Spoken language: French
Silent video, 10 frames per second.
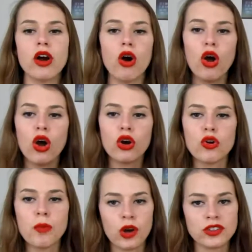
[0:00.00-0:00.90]
Euh,
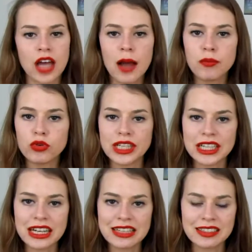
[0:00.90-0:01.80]
le portable, les
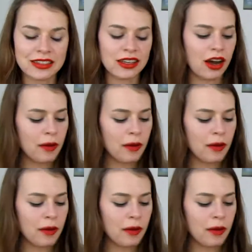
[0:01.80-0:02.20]
clés, etc.